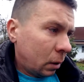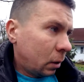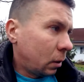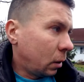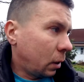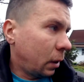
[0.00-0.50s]

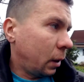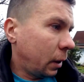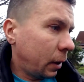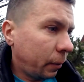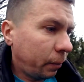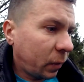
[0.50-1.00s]
Ой.
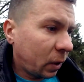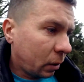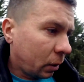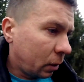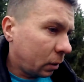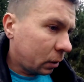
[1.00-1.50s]

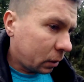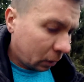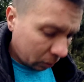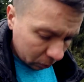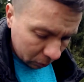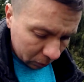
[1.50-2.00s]
И,
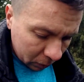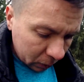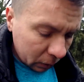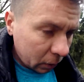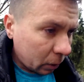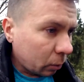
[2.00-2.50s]
слава богу,
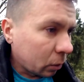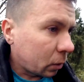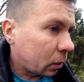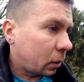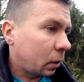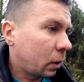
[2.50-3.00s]
интернет
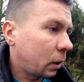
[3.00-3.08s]
работает.